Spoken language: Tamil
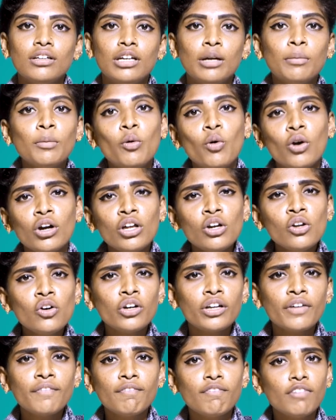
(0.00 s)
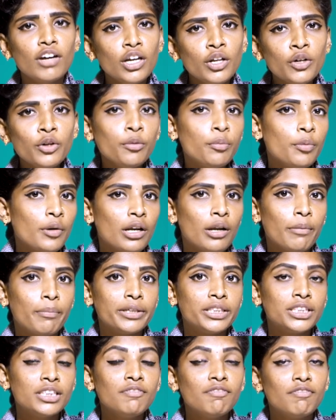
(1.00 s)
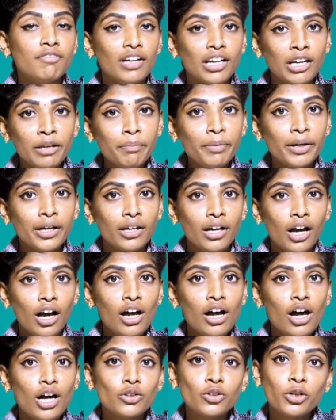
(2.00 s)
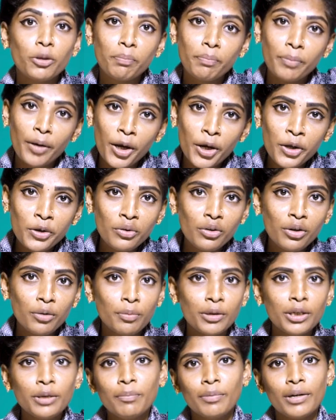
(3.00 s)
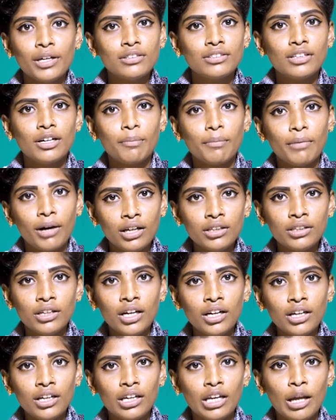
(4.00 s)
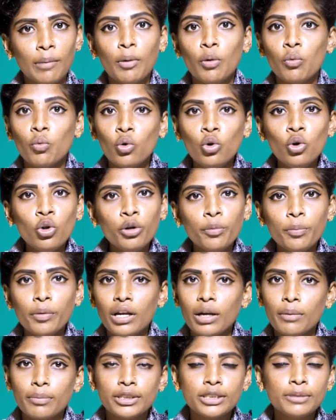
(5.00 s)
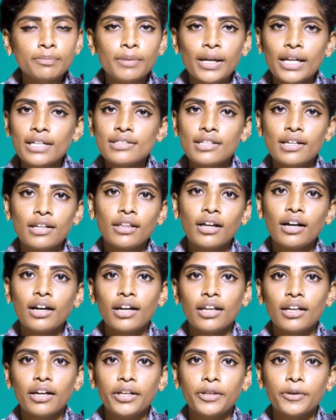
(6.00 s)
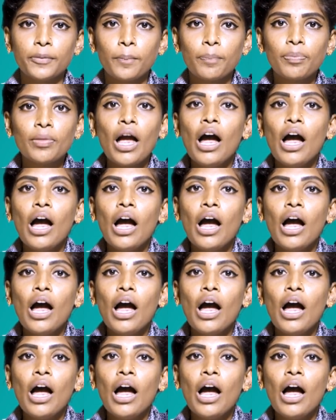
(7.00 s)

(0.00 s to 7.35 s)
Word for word: நம்ம உடலோட வெளியுறுப்புகளை பற்றி வெளிப்படையா அதோட பேர் குறிப்பிட்டு பேசுற மாதிரி நம்ம உள்ளுறுப்புகளை பற்றி பேசுறதே கிடையாது